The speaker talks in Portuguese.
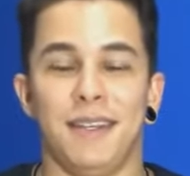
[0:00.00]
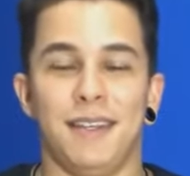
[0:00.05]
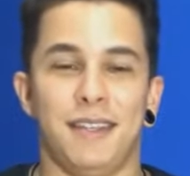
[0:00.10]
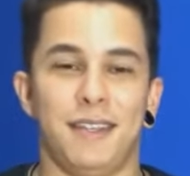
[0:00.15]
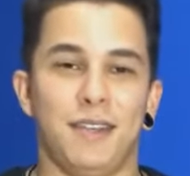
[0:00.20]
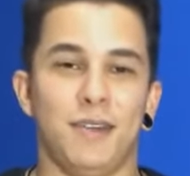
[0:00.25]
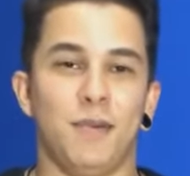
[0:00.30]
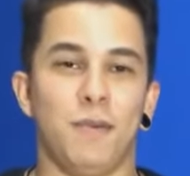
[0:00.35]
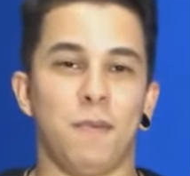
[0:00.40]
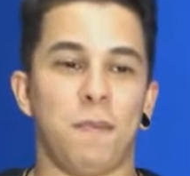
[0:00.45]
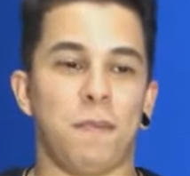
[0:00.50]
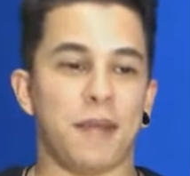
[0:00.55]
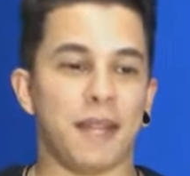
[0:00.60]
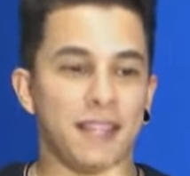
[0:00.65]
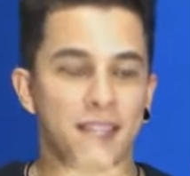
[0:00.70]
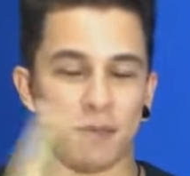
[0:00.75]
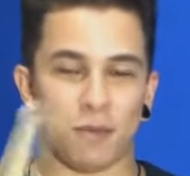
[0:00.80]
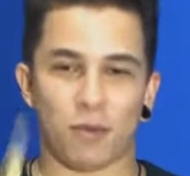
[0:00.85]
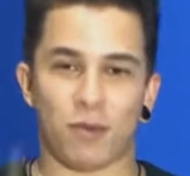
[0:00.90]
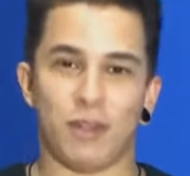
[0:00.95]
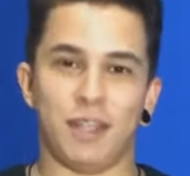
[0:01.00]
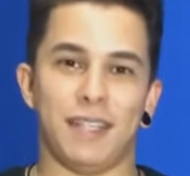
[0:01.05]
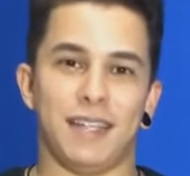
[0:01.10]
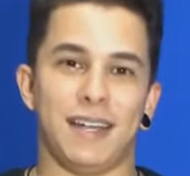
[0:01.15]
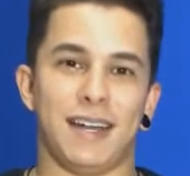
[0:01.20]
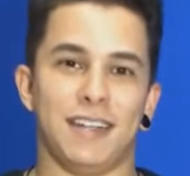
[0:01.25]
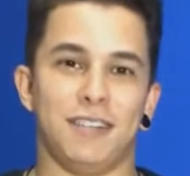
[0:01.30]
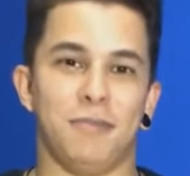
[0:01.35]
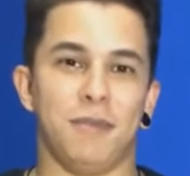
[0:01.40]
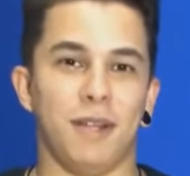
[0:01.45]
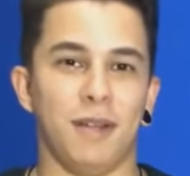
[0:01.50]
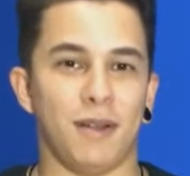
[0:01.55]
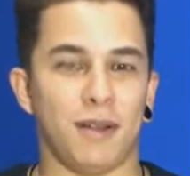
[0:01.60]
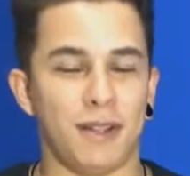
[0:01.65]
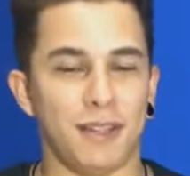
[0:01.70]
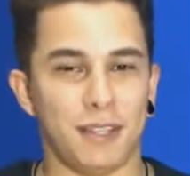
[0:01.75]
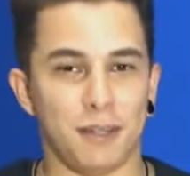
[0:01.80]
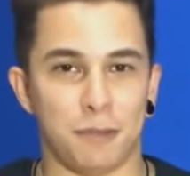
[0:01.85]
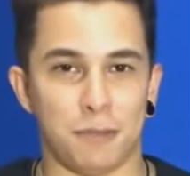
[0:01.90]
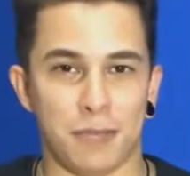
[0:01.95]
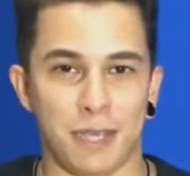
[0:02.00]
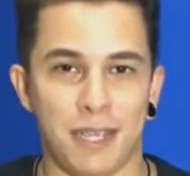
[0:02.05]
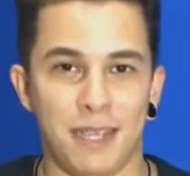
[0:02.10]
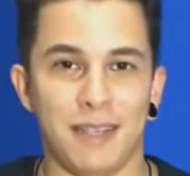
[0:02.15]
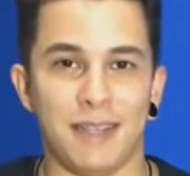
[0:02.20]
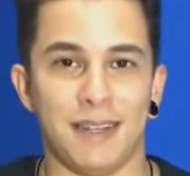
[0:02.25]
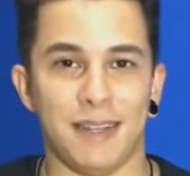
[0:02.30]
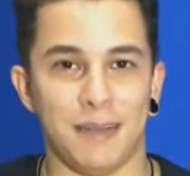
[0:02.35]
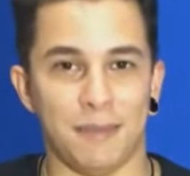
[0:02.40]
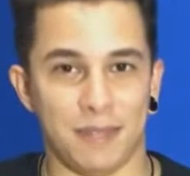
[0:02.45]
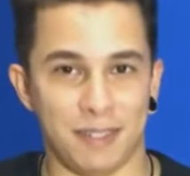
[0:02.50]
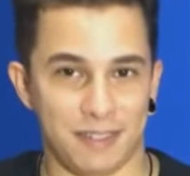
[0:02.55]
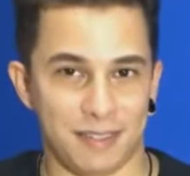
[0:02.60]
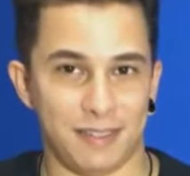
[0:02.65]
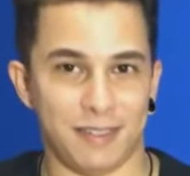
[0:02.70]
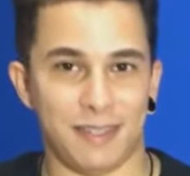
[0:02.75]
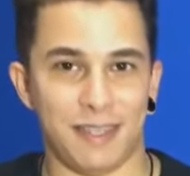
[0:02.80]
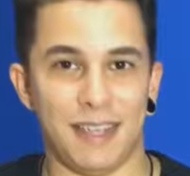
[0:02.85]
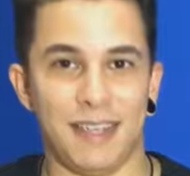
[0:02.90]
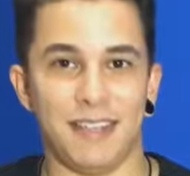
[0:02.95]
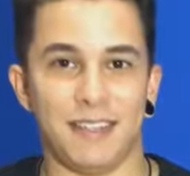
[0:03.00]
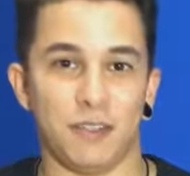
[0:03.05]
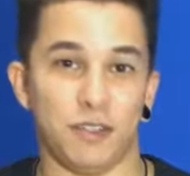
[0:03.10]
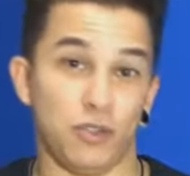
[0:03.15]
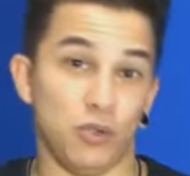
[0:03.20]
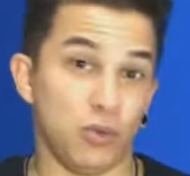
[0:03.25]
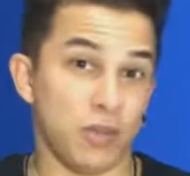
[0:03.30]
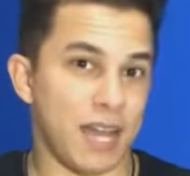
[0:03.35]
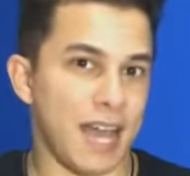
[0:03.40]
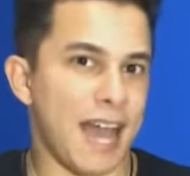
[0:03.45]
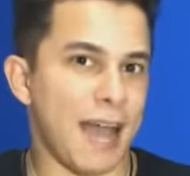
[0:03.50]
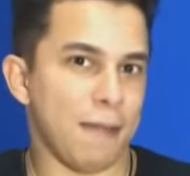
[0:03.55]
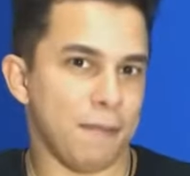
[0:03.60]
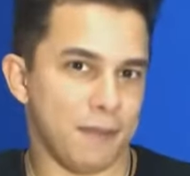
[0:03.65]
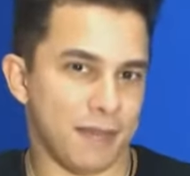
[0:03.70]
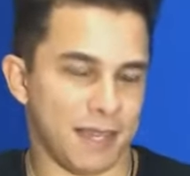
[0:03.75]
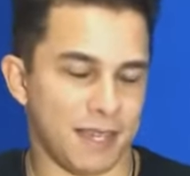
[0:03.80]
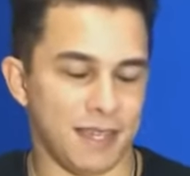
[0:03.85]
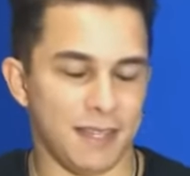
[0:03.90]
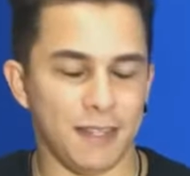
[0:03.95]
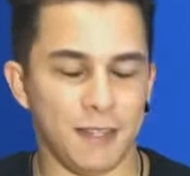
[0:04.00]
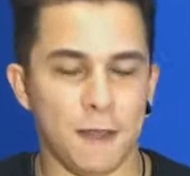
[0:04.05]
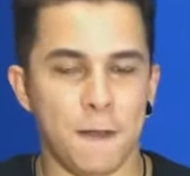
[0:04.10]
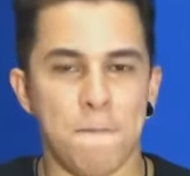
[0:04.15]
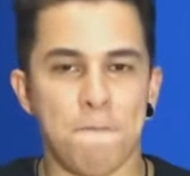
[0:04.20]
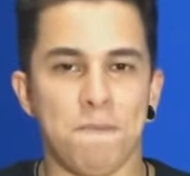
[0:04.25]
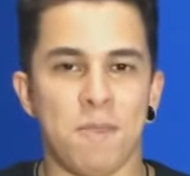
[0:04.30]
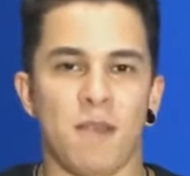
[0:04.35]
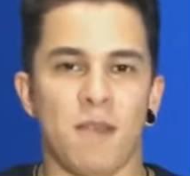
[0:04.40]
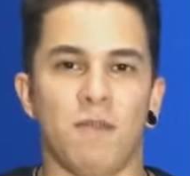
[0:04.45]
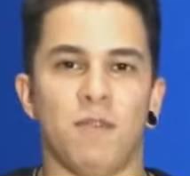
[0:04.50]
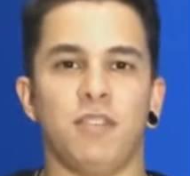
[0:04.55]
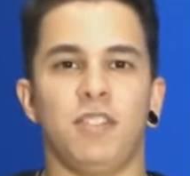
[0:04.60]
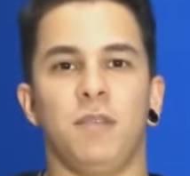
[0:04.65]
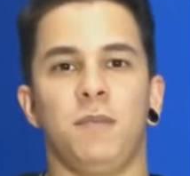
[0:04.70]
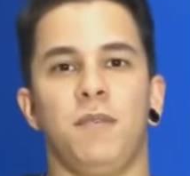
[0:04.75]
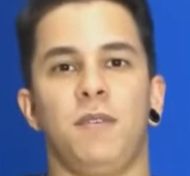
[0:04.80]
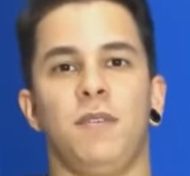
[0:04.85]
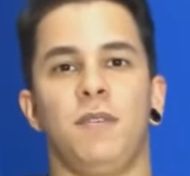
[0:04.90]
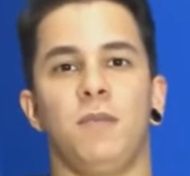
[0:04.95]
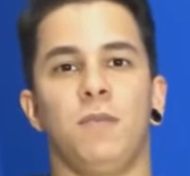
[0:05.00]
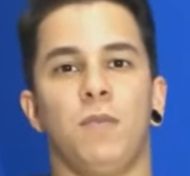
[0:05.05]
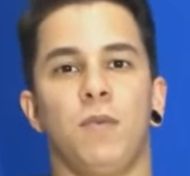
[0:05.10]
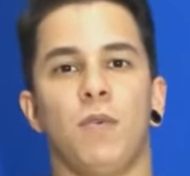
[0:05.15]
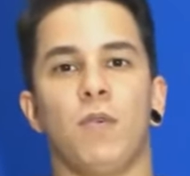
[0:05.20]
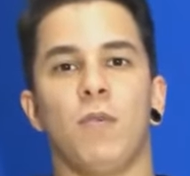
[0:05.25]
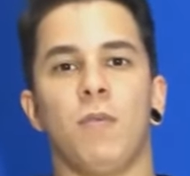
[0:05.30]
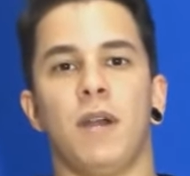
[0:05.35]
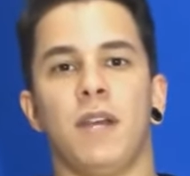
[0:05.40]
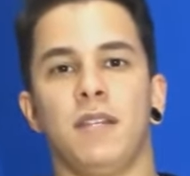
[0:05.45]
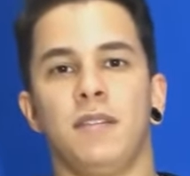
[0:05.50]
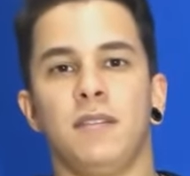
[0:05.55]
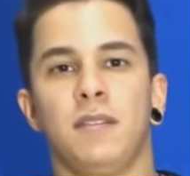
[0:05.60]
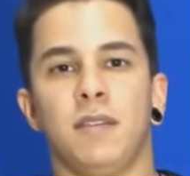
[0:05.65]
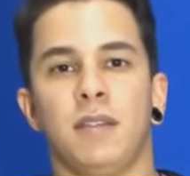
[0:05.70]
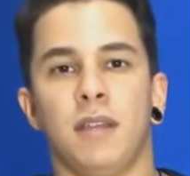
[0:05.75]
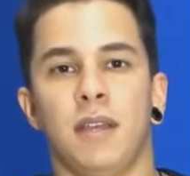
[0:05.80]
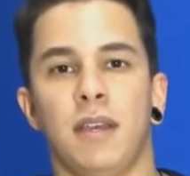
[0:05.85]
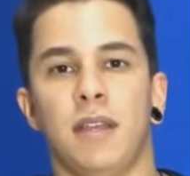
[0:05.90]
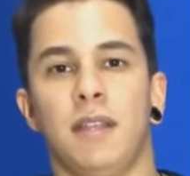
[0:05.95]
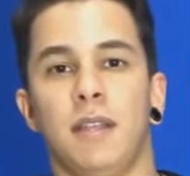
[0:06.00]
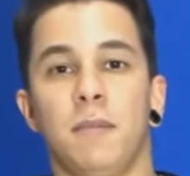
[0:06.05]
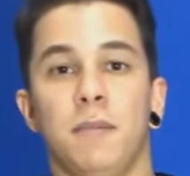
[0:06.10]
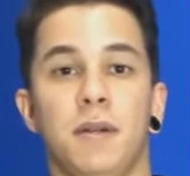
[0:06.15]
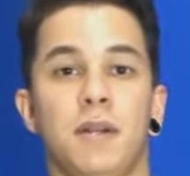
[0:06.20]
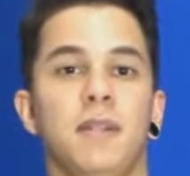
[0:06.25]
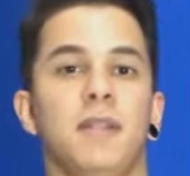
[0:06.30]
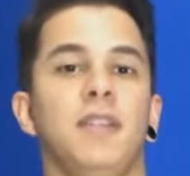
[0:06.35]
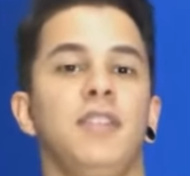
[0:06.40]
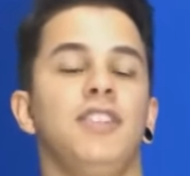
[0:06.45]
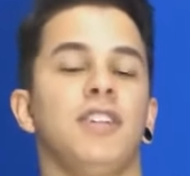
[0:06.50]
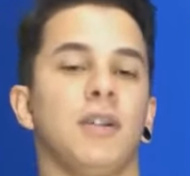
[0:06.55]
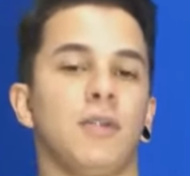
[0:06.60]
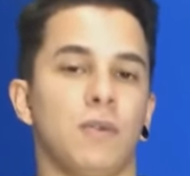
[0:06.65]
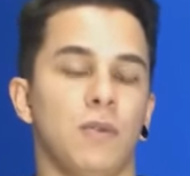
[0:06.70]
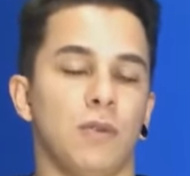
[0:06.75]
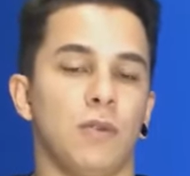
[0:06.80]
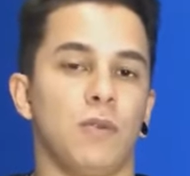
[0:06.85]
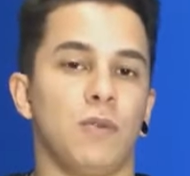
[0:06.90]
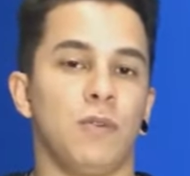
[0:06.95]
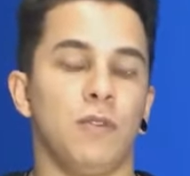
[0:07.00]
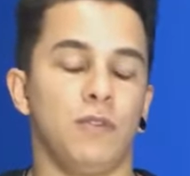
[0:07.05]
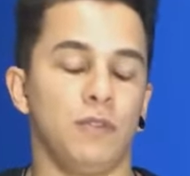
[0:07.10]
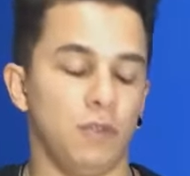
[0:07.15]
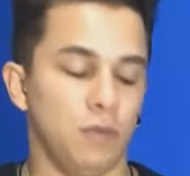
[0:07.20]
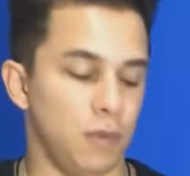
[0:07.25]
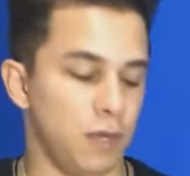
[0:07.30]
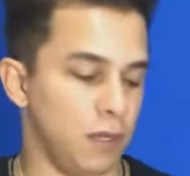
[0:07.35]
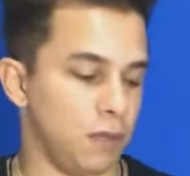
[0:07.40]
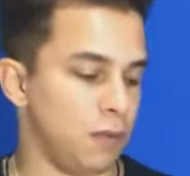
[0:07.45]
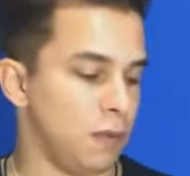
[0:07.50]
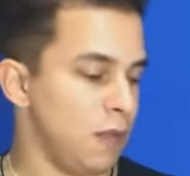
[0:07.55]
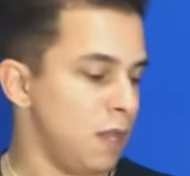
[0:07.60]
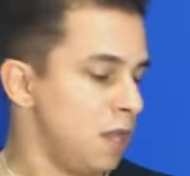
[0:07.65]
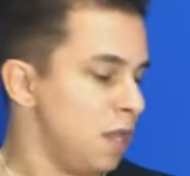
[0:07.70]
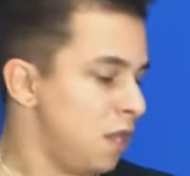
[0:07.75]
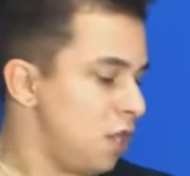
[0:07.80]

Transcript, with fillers: Então, para ter uma qualidade melhor também, né, uma resistência, durar a baqueta, você precisa um pouco mais é, demanda aí de acordo com o instrumento.